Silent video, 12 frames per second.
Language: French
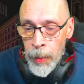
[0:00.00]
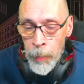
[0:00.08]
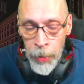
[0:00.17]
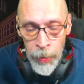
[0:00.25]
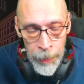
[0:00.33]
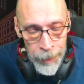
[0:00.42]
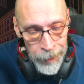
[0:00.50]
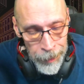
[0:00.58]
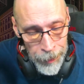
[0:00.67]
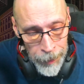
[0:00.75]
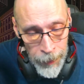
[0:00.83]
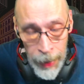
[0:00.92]
Bon,
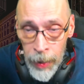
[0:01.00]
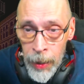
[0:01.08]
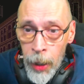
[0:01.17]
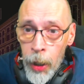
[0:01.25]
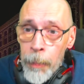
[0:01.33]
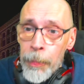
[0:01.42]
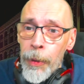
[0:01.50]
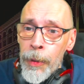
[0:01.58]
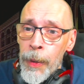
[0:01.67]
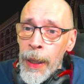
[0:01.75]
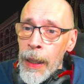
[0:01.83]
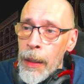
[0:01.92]
alors euh, pour
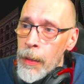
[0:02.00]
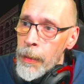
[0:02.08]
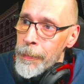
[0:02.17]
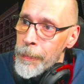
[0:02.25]
toi,